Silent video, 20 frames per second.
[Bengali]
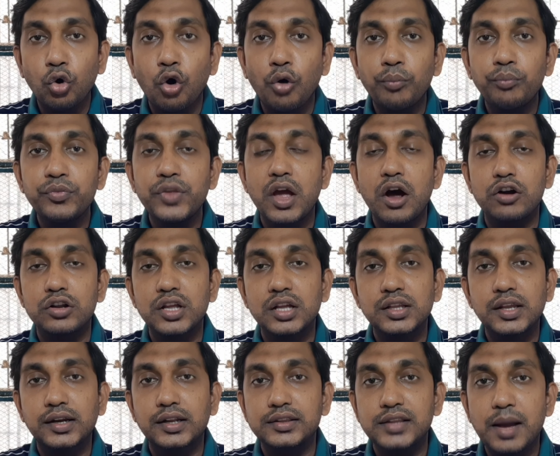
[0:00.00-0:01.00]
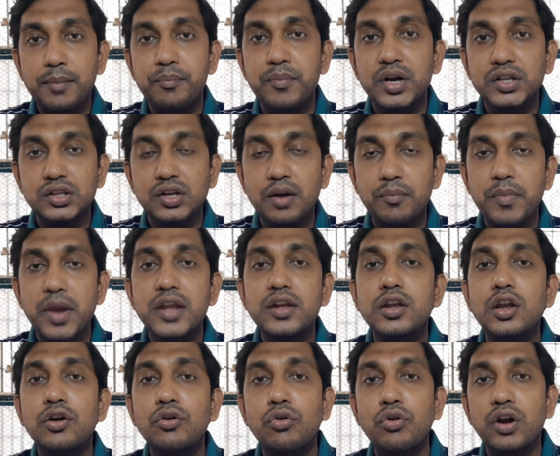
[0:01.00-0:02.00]
ওম দেয় অর্থাৎ একটা তাপমাত্রা
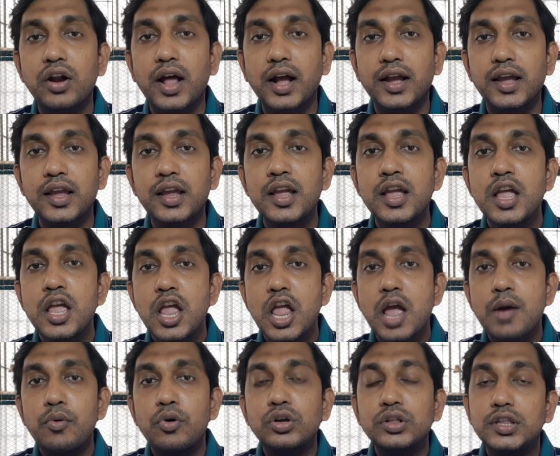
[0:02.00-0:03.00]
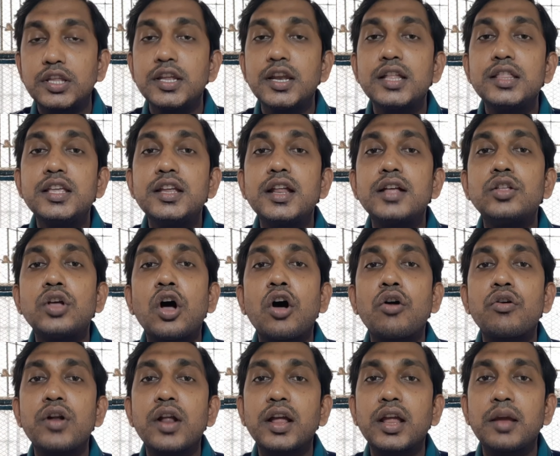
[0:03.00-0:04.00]
মেনটেন করে রাখে এবং ধীরে ধীরে
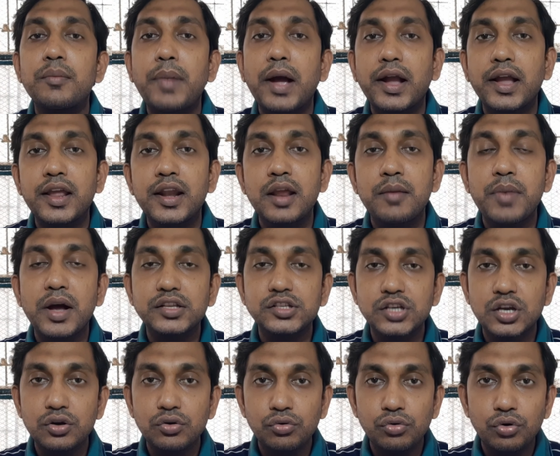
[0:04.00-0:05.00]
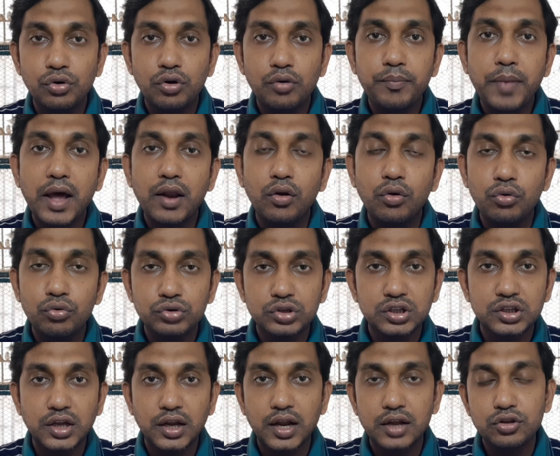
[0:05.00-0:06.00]
যখন নাকি পাখির এই বাচ্চাগুলোর পালক
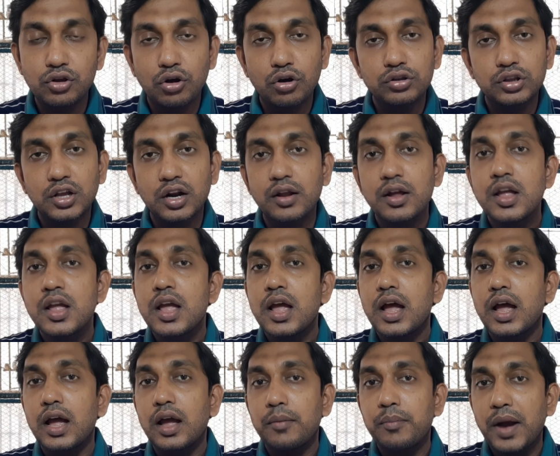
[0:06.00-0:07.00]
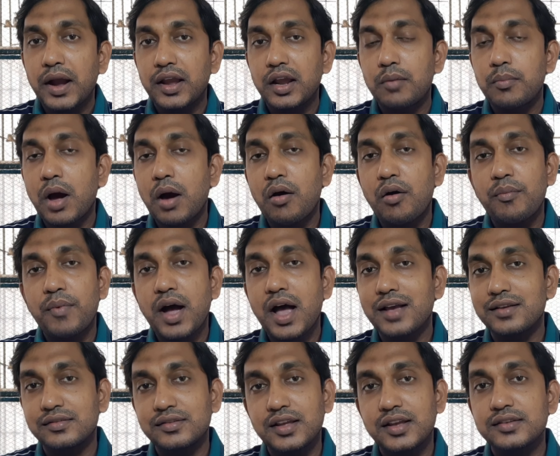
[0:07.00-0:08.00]
উঠতে থাকে তখন তার পাখির বাবা মা
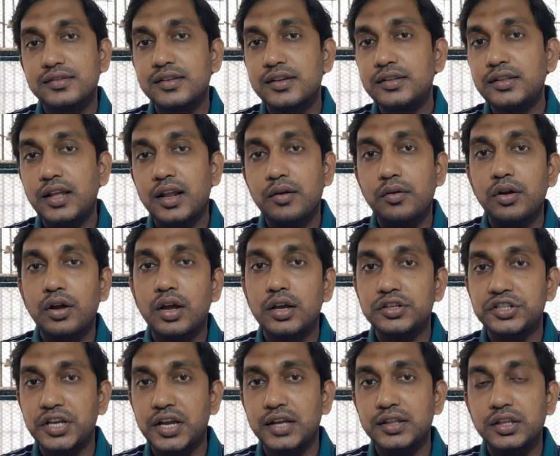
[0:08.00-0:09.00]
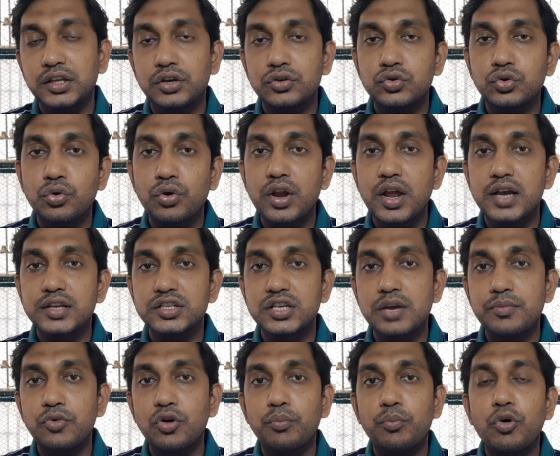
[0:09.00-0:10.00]
আস্তে আস্তে তার সেখান থেকে সরে আসে
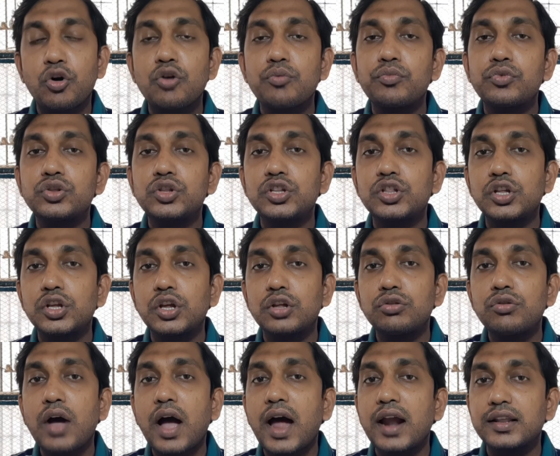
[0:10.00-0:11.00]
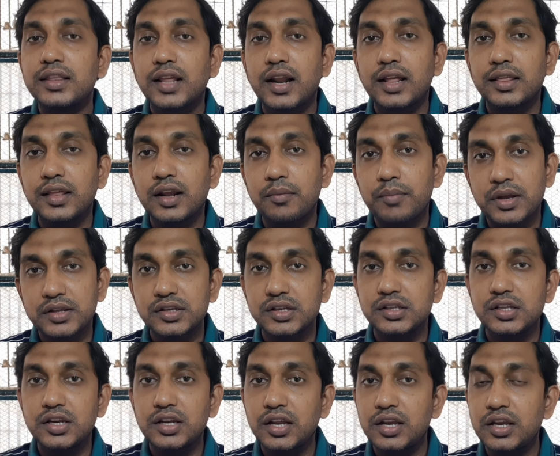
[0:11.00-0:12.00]
এবং পরবর্তীতে কিন্তু আর তারা তার
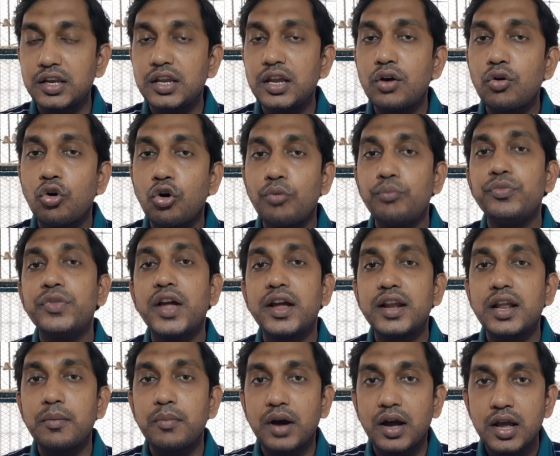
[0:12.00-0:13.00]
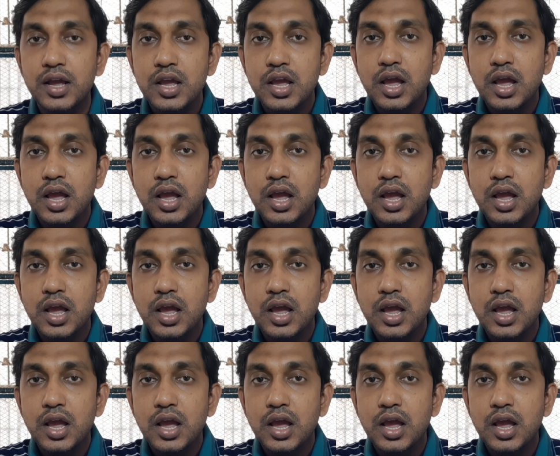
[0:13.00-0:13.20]
বাচ্চাদেরকে নিয়ে ওম দেয় না বা